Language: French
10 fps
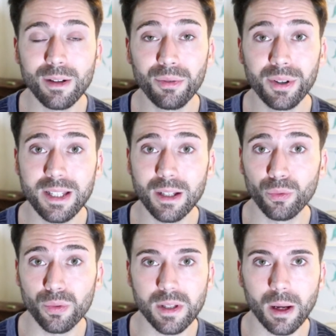qu'il fait C'est
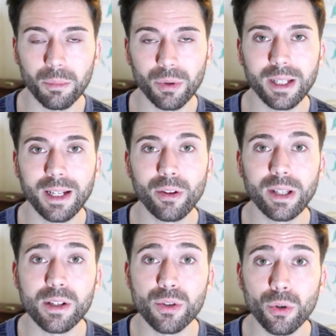tout simple, il a une
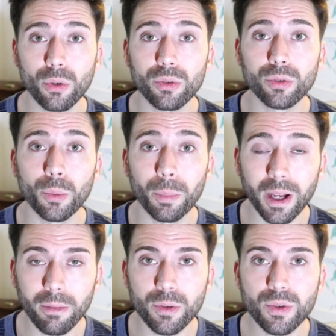action de
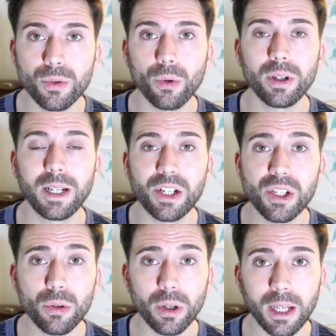prévention, il
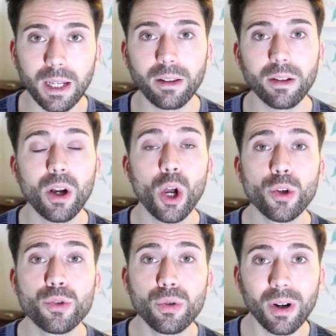agit sur les rides,
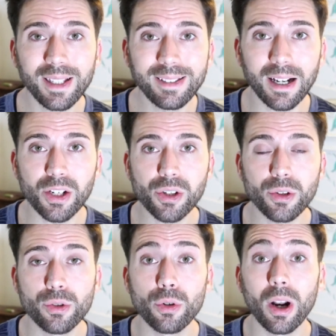sur les taches,
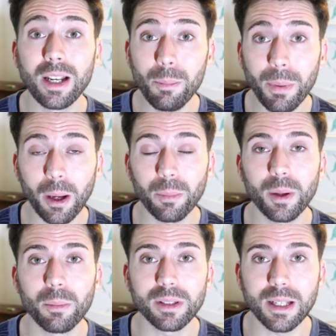sur
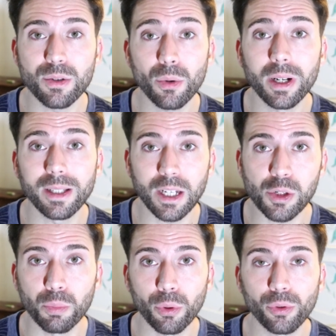l'hyperpigmentation et les
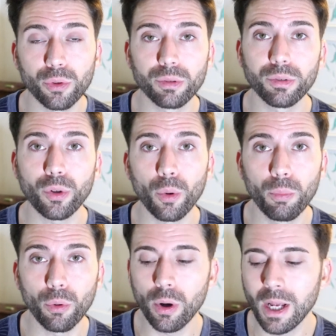taches brunes de votre
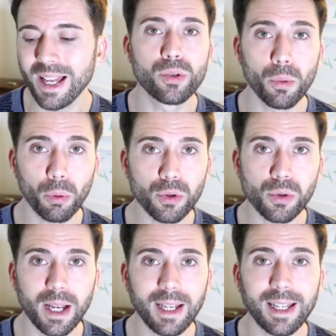peau. Ce
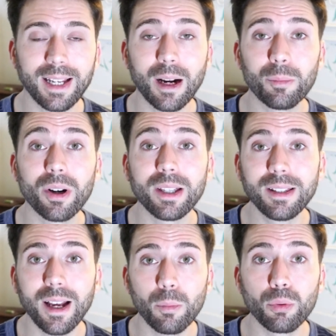produit là, il est également
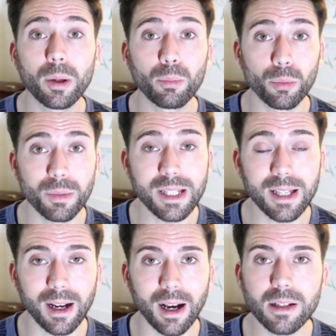idéal pour les peaux
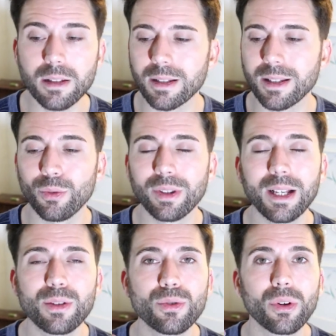mixtes à grasse, c'est une
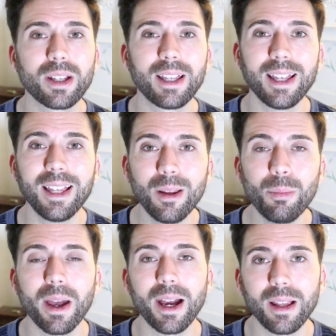texture qui est
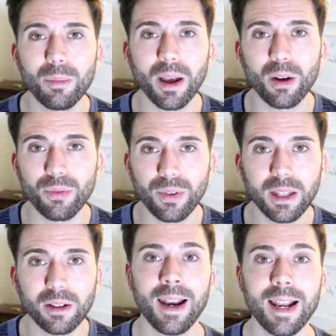hyper hyper
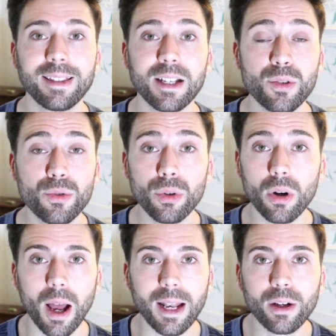fine. La
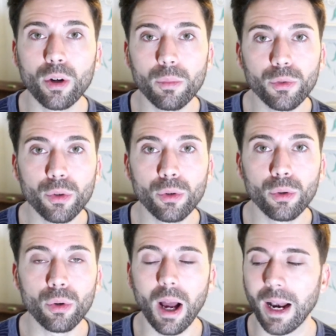texture, elle est comme de
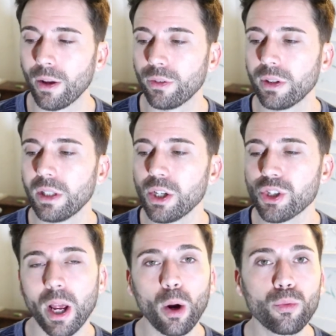l'eau, elle une
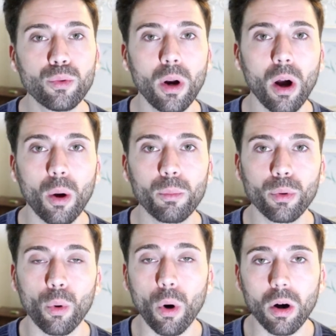légère couleur un
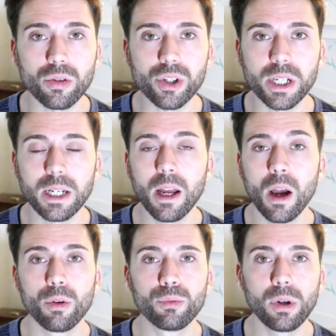peu orangée.
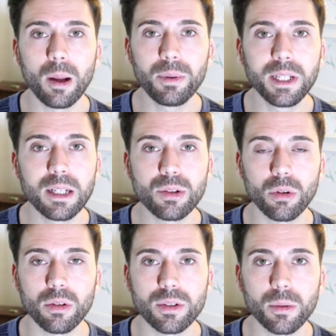Vous l'appliquez
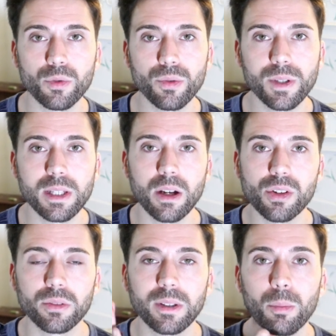sur l'ensemble du
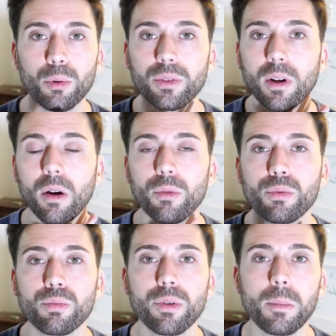visage en tapotant.
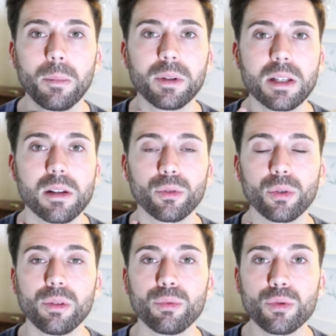Vous pouvez même descendre
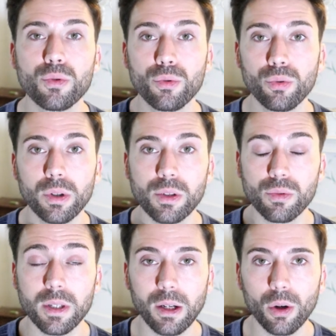au niveau du cou et
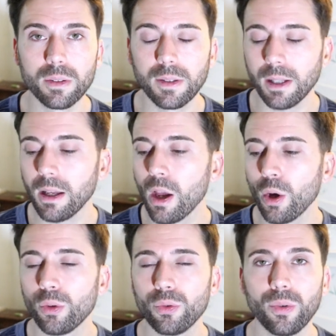du décolleté.
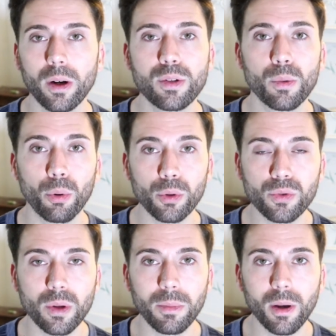Une fois que ce
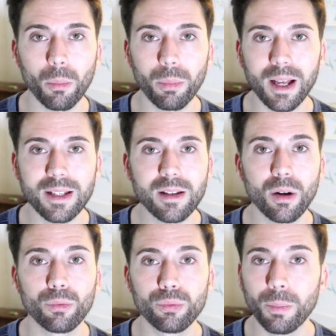produit est mis en place,
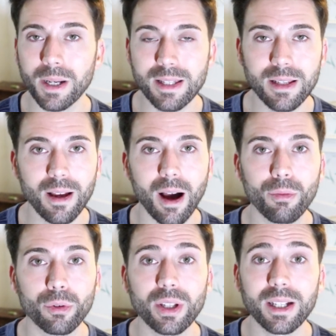vous passez à
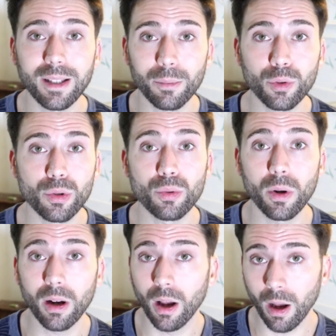votre étape de
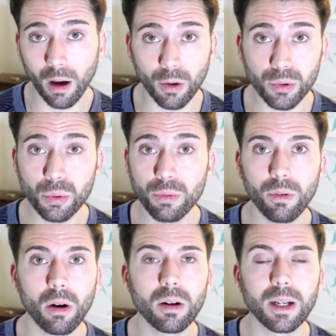soin en
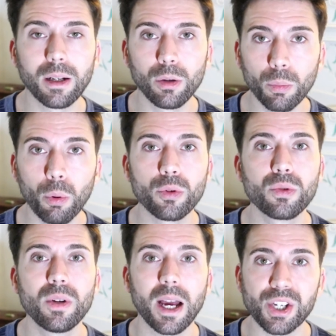suivant et le
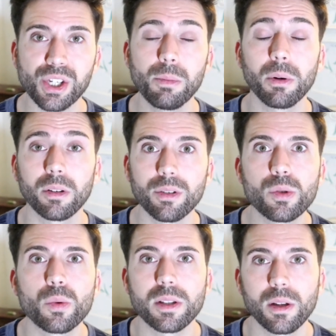produit agit pendant
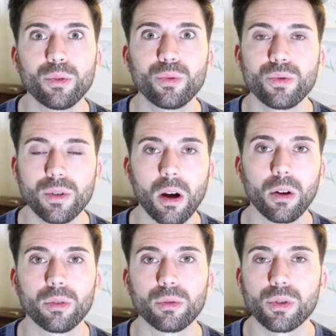72
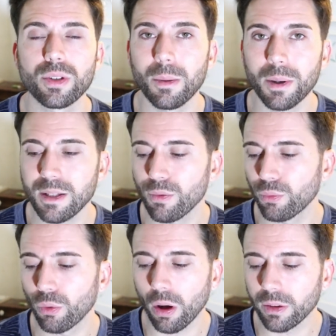heures. Donc je ne sais pas si
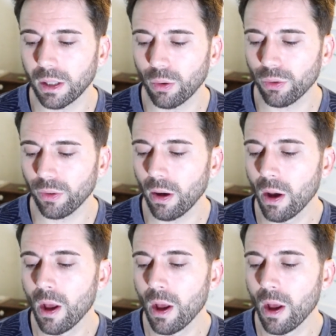vous vous rendez compte,